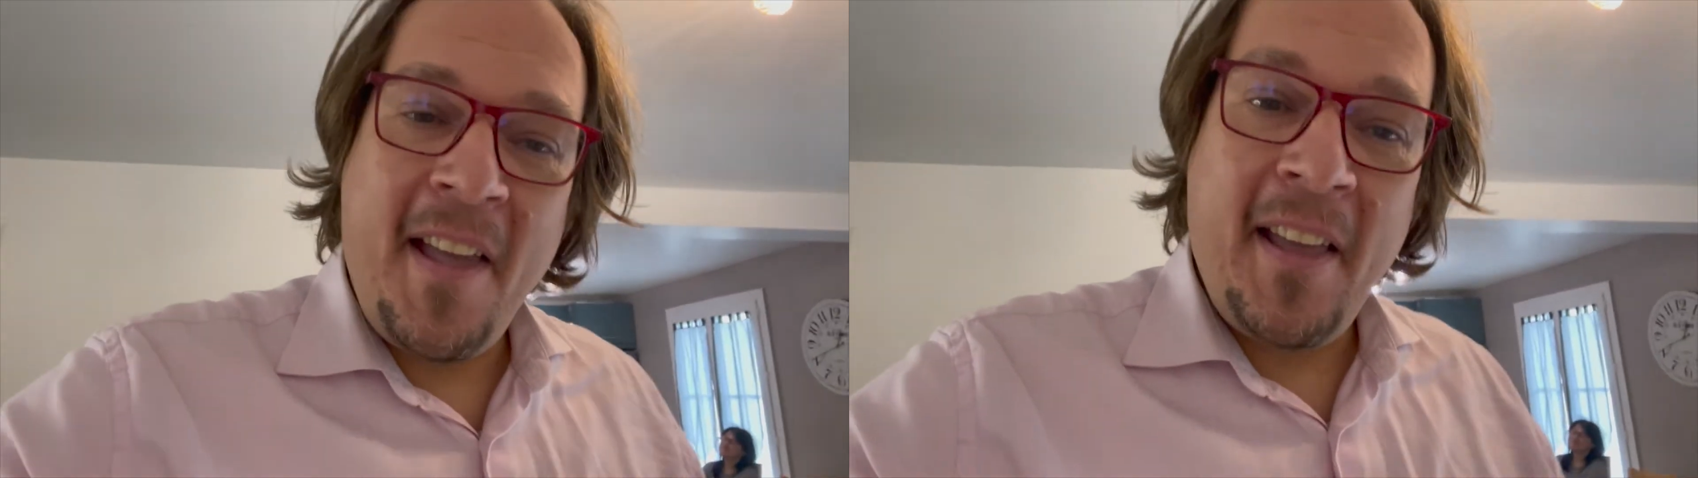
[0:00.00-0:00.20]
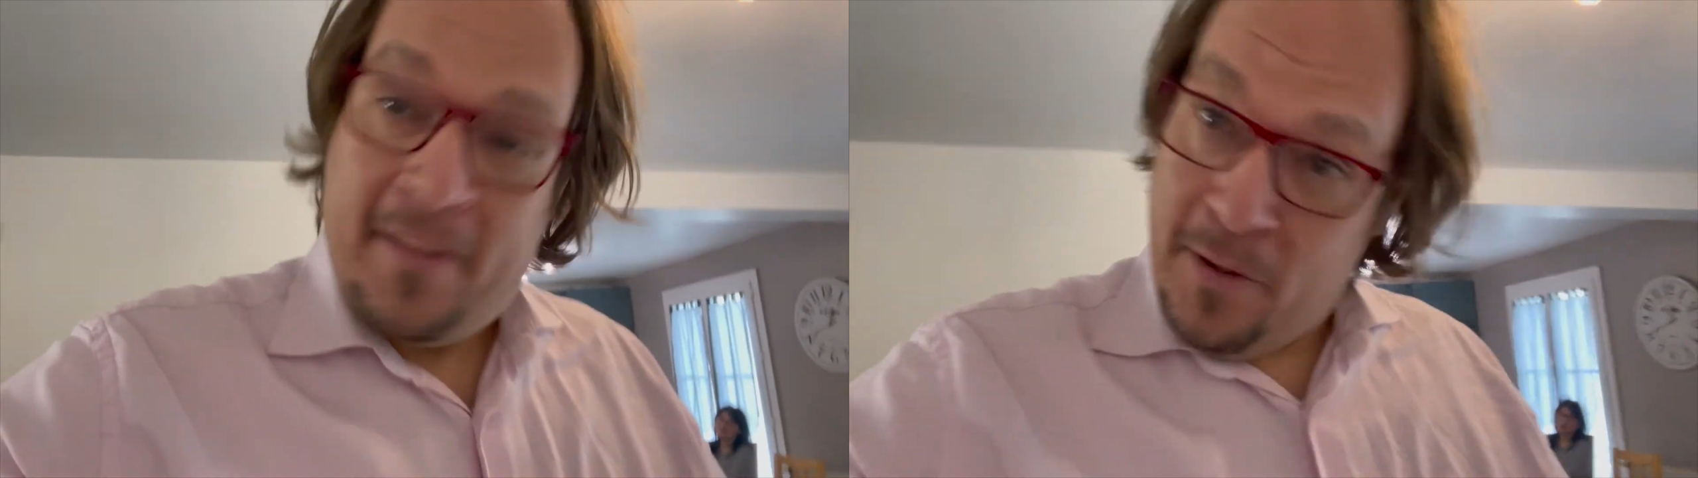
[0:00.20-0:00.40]

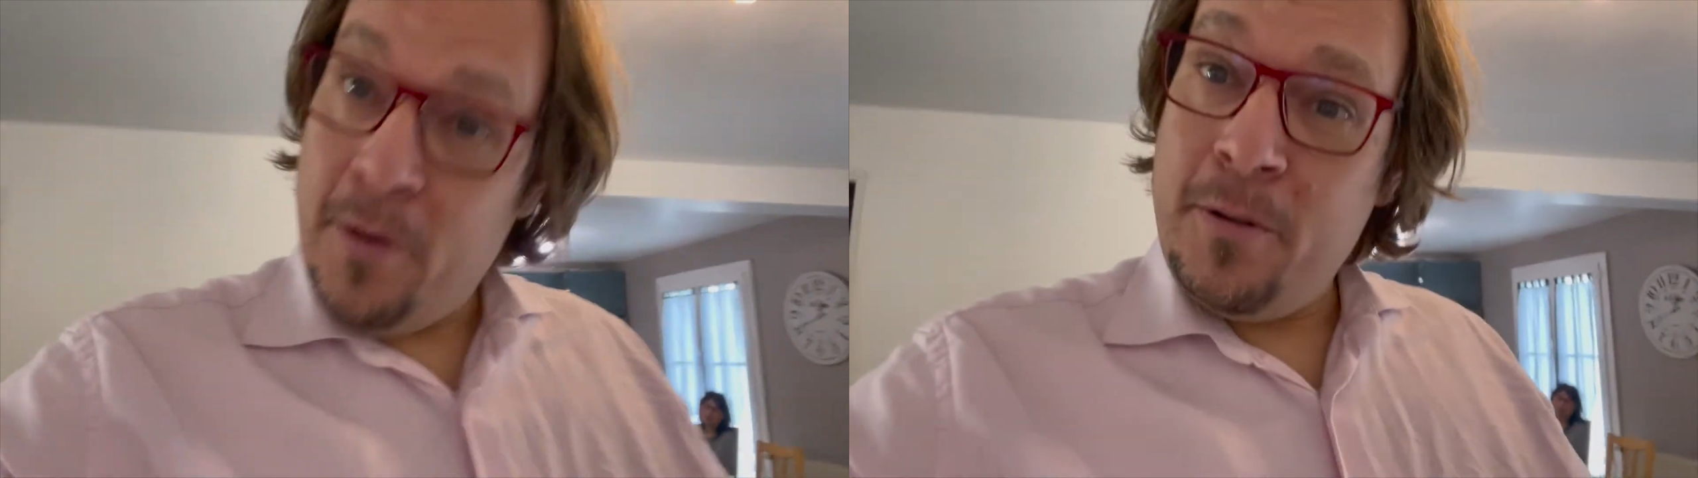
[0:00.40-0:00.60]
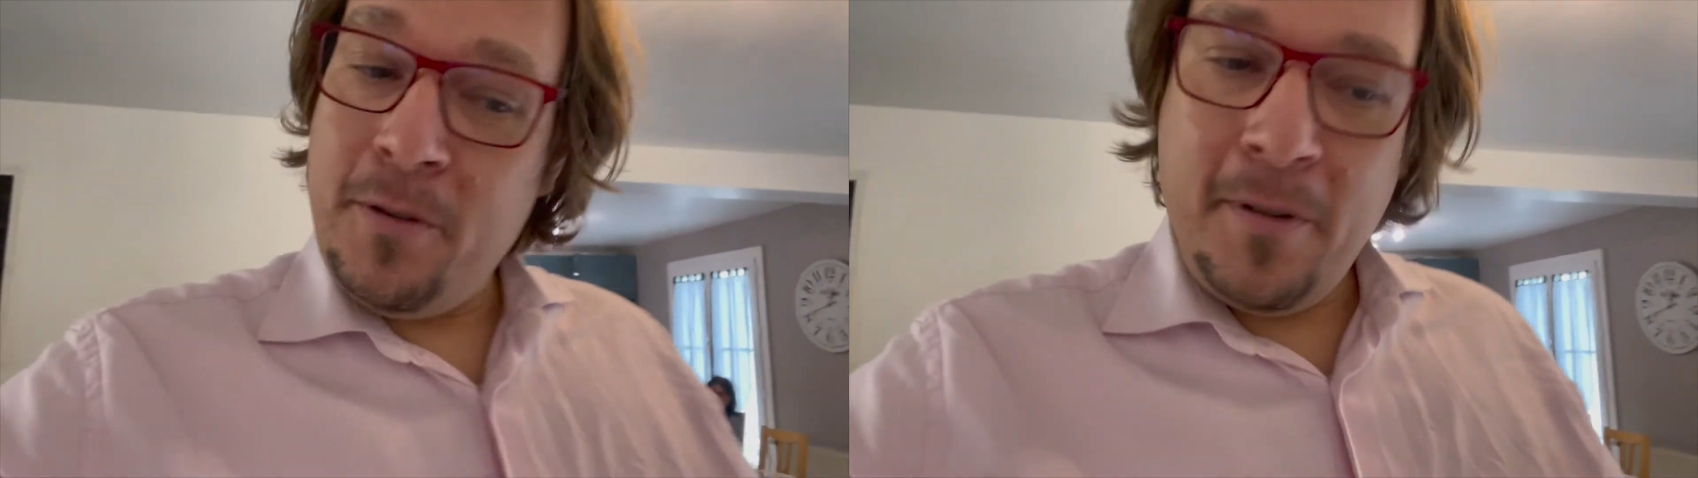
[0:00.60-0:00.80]
en
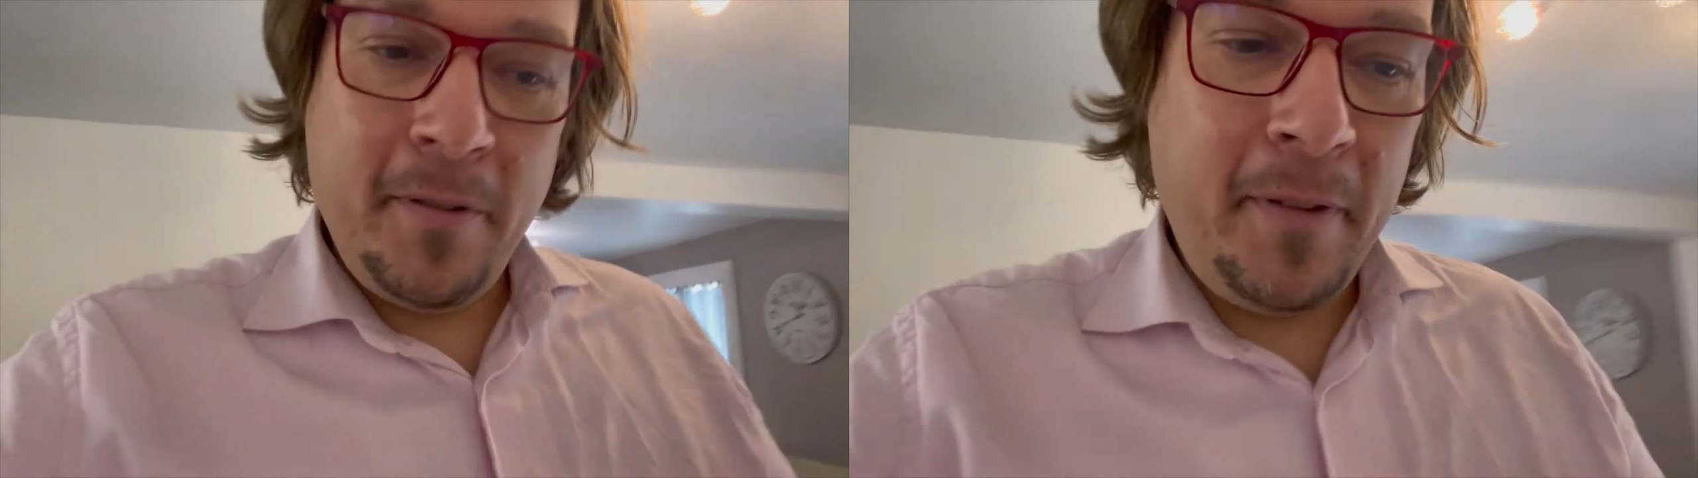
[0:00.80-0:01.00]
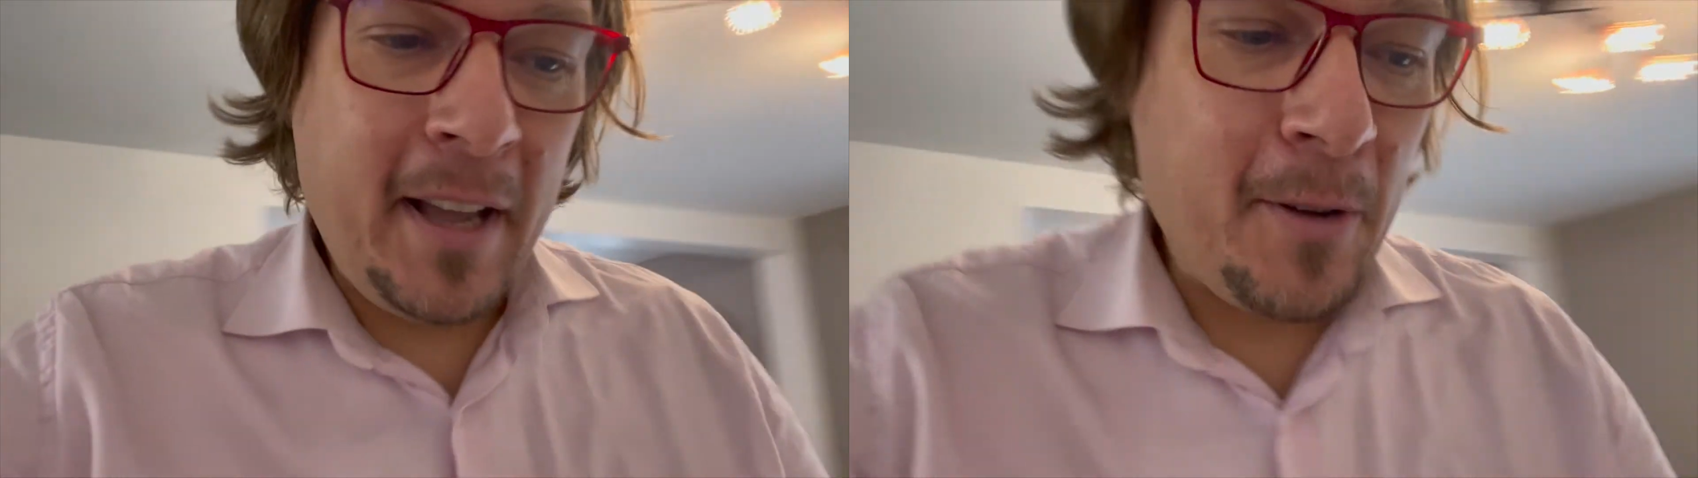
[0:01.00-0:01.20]
Dios.
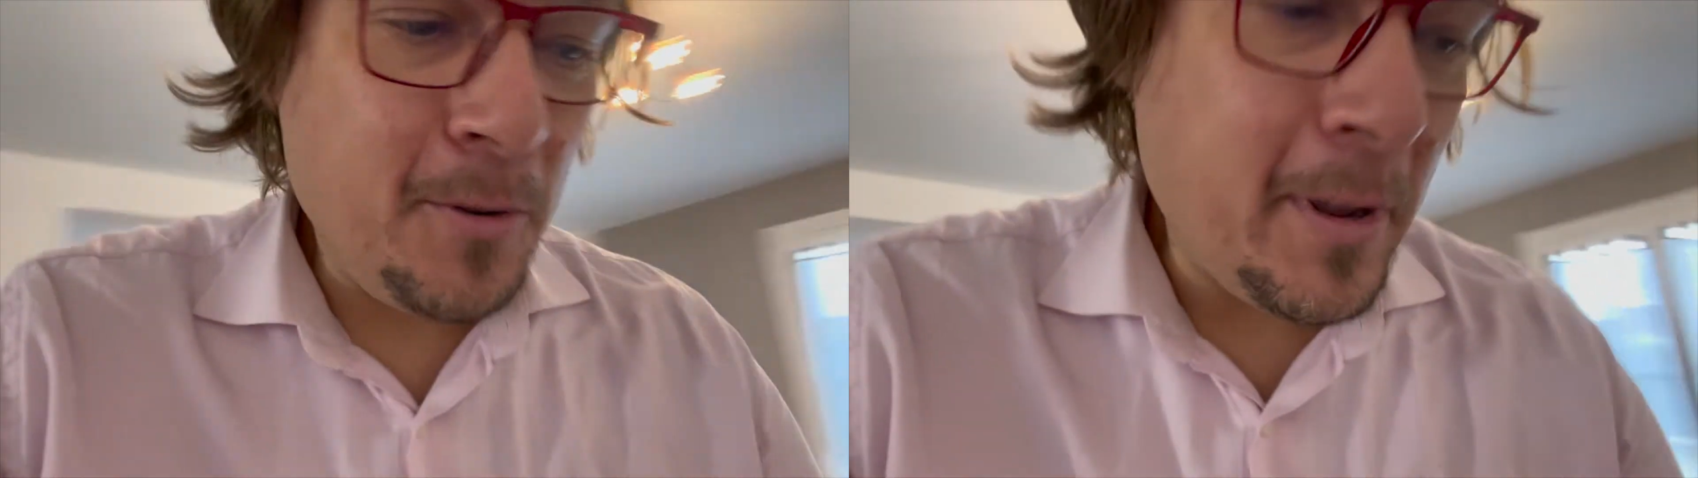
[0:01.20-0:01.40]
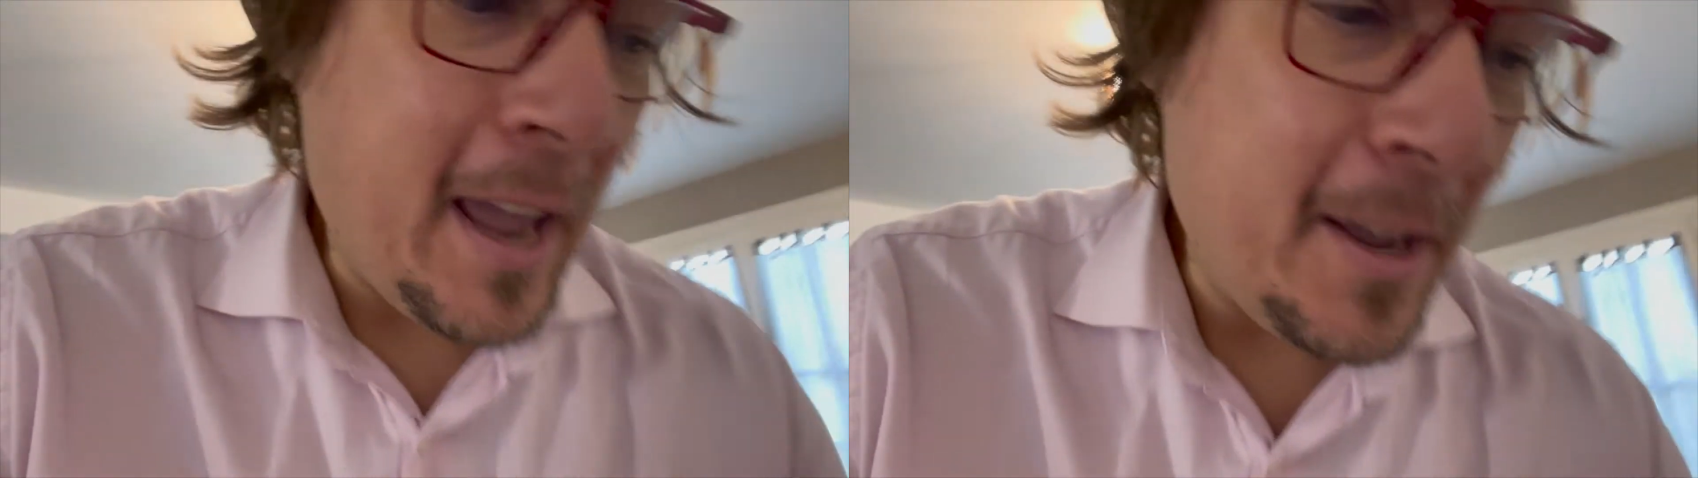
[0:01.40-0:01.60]
Fijaos lo que ha